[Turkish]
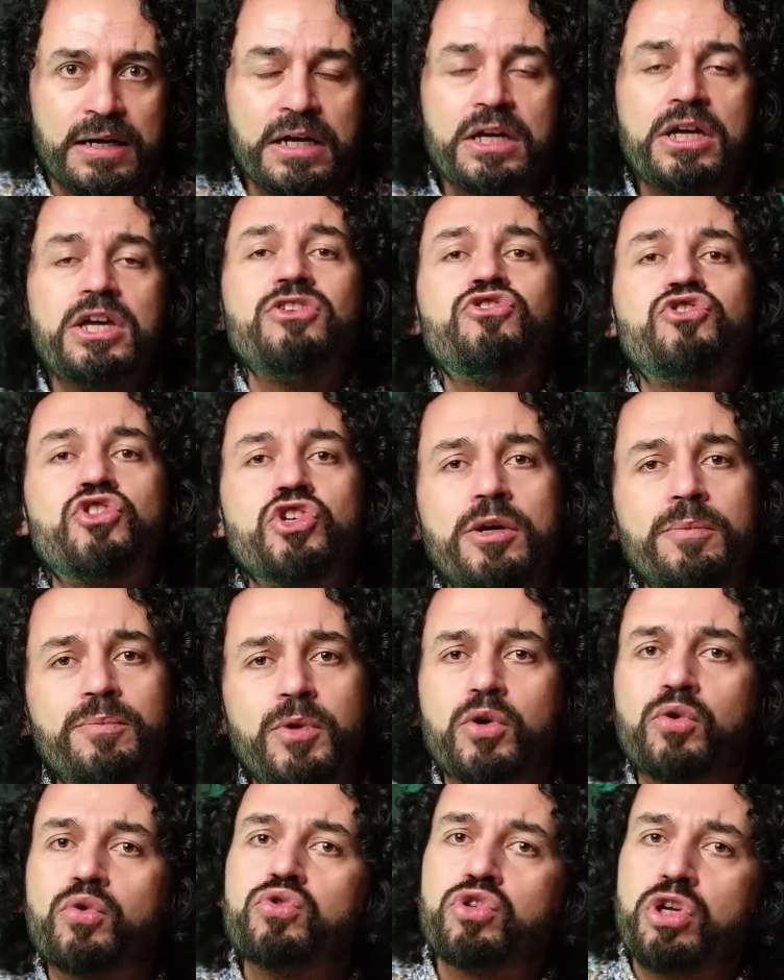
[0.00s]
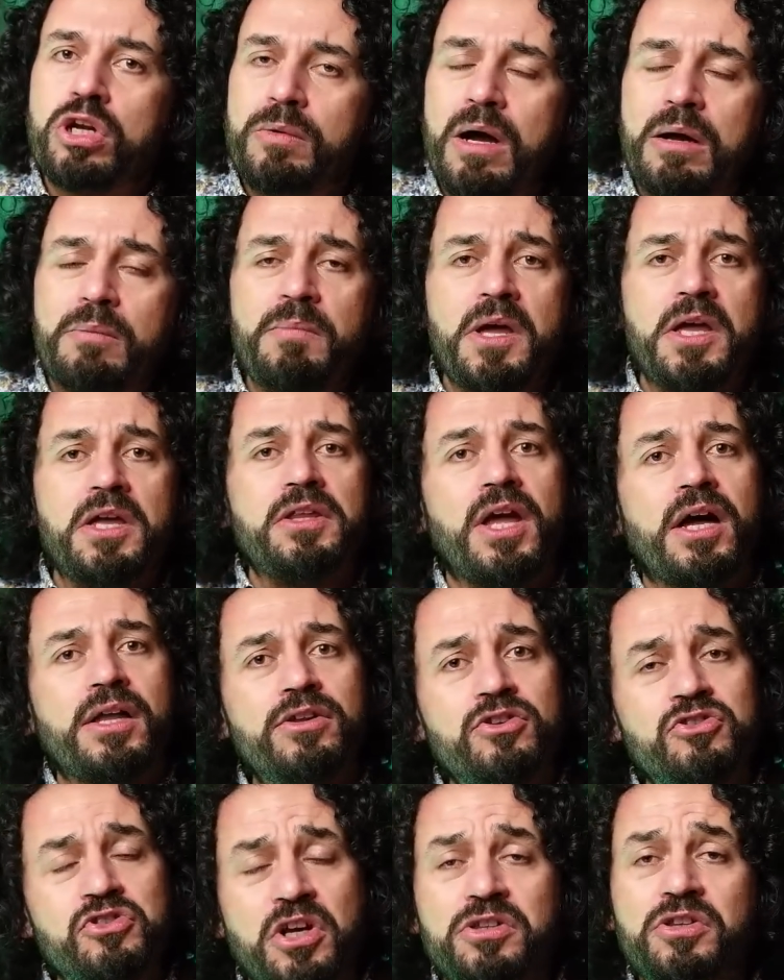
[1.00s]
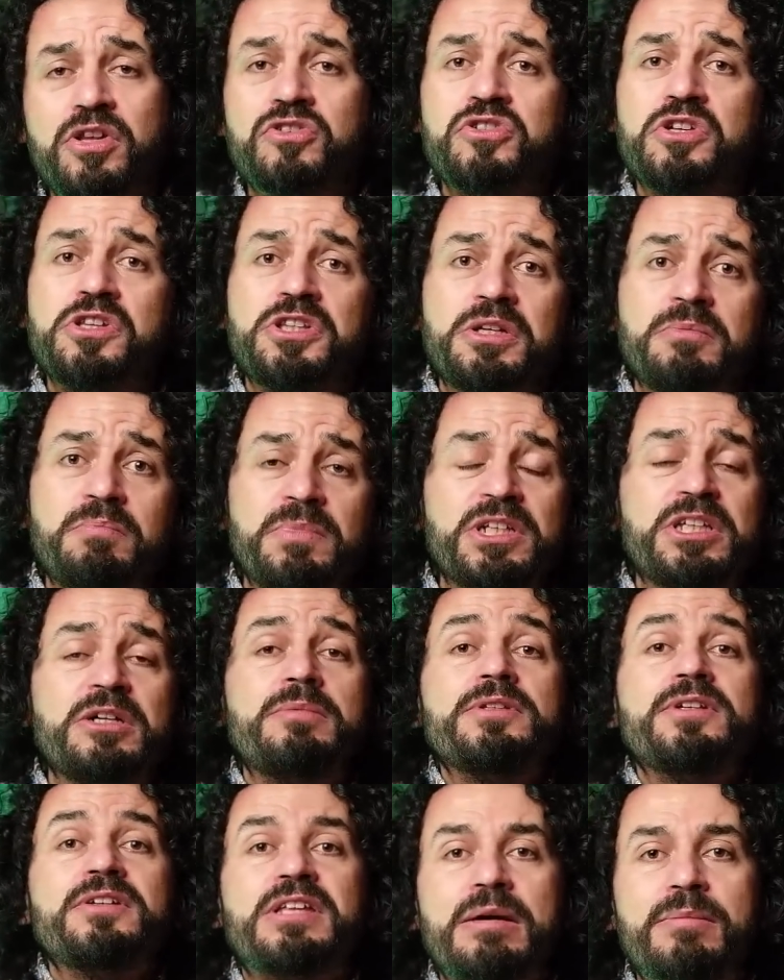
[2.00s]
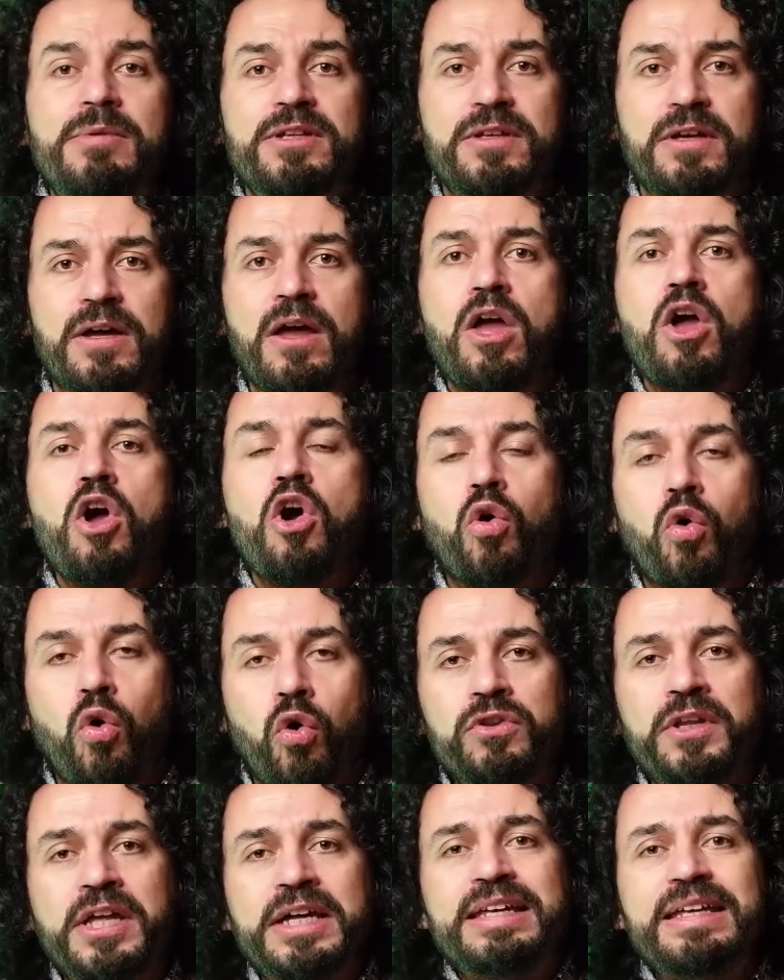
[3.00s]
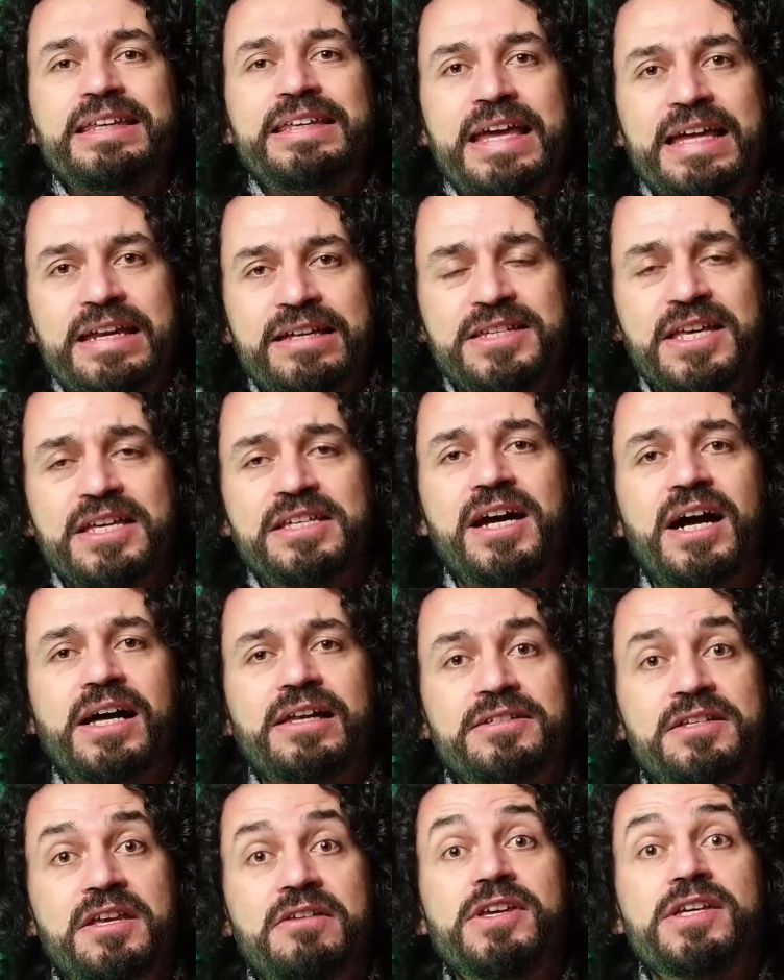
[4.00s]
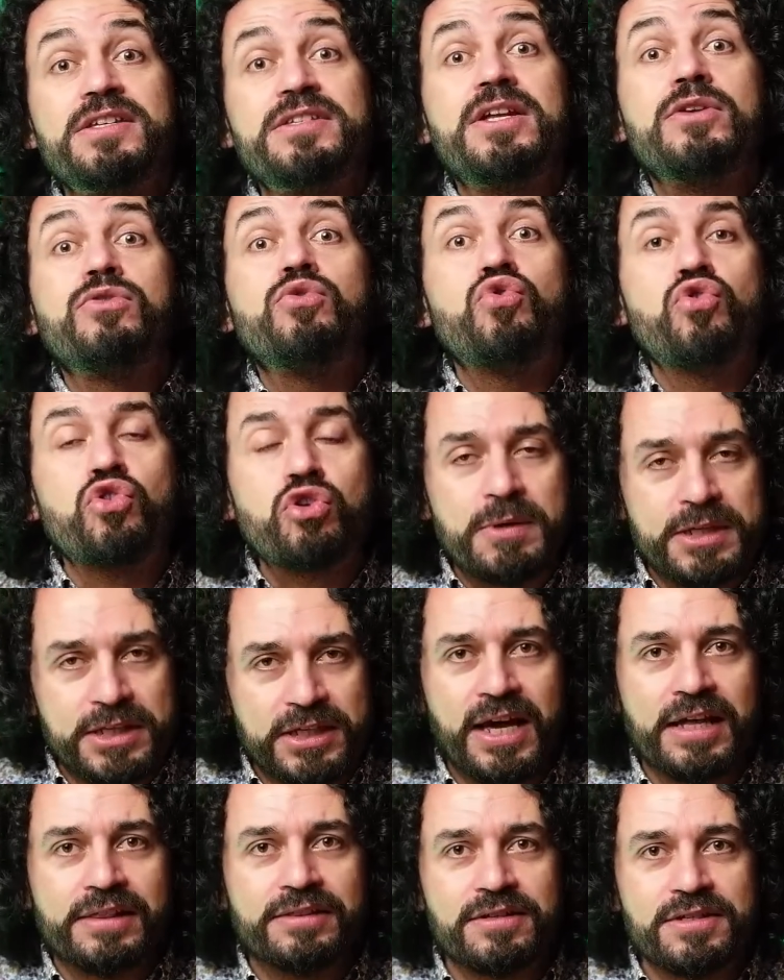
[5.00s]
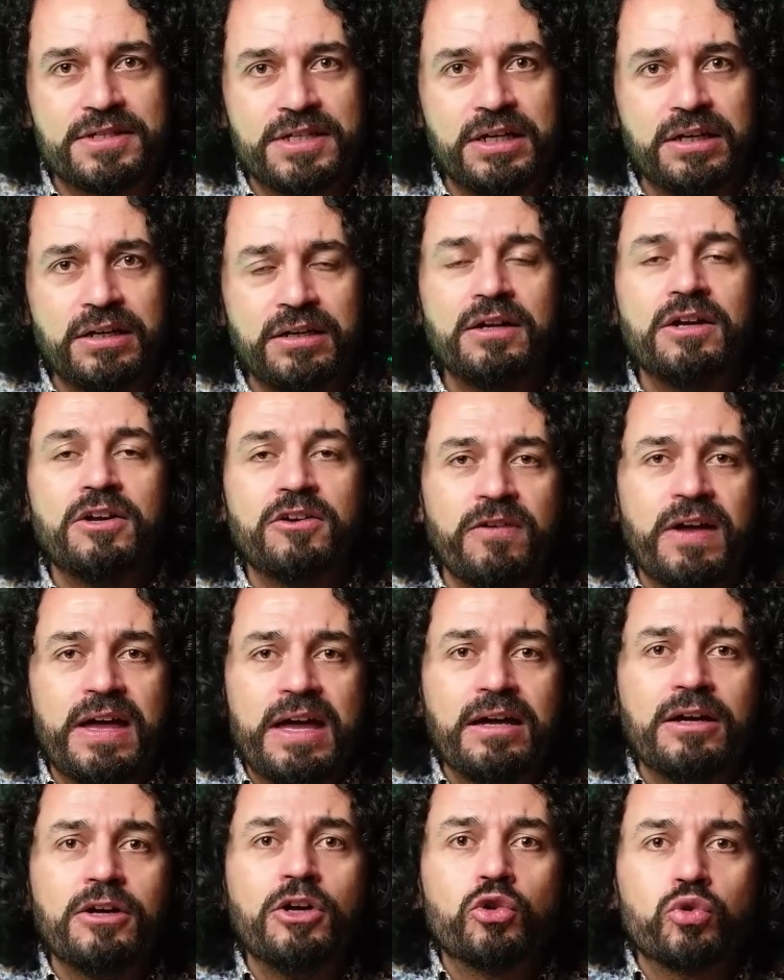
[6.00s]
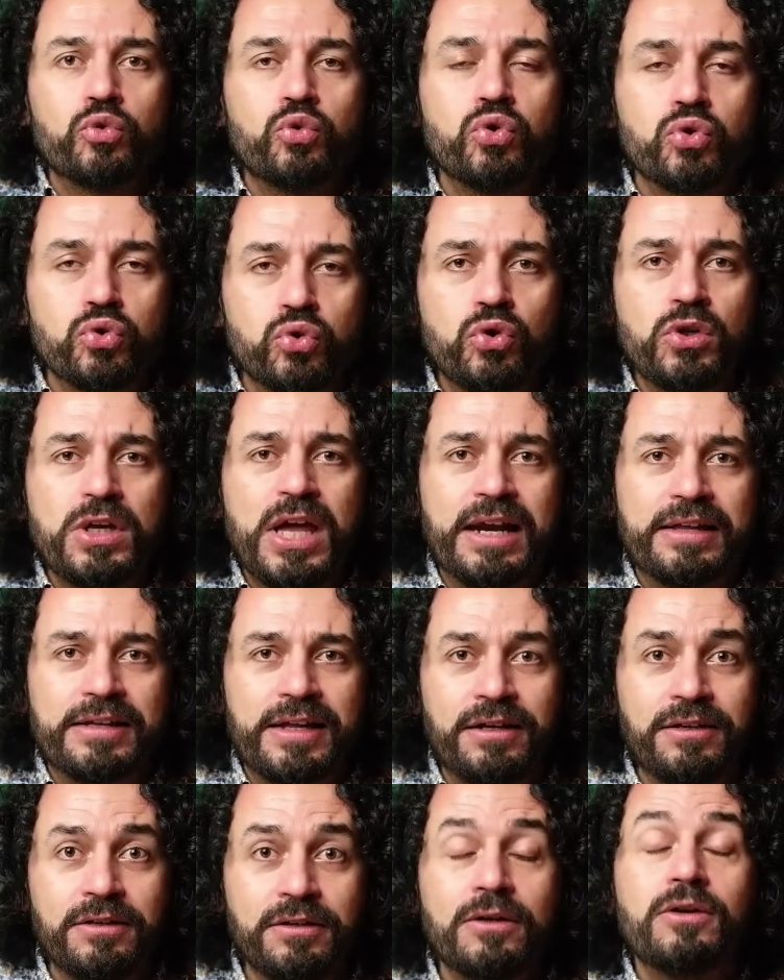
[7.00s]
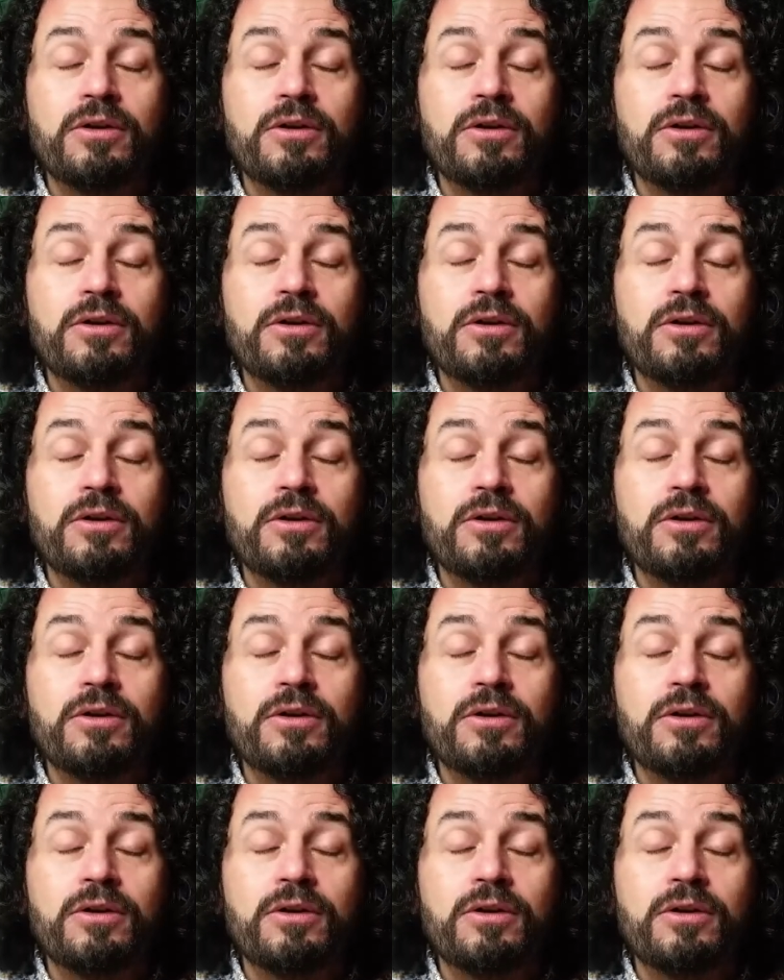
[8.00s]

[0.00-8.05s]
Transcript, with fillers: Hiç çıkıp da kusura bakmayın yanlış anlaşıldım bıdı bıdı demedi. Onları geri zekalı seviyesine düşürmedi kendisini ve durduğu yerden